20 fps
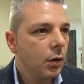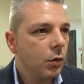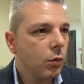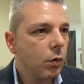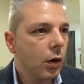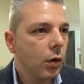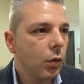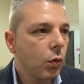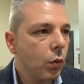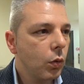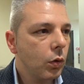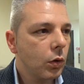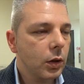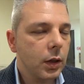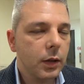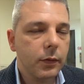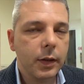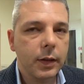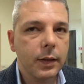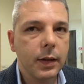qualcuno
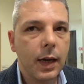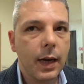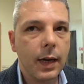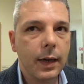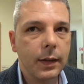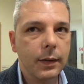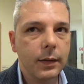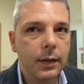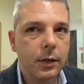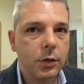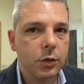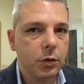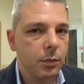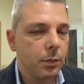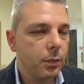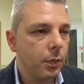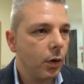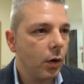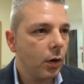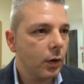deve dare dei
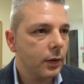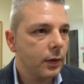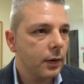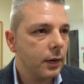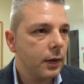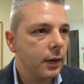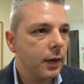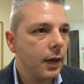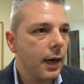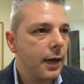supporti